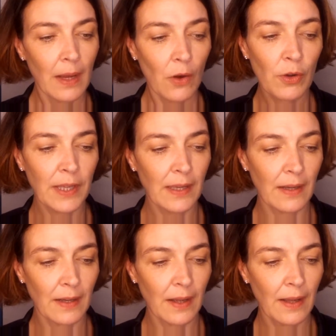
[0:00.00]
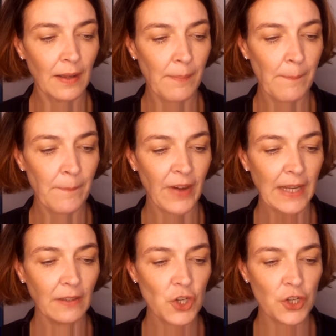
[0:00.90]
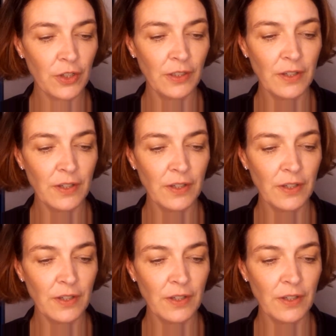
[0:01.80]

Okay, ähm, weitere Schritte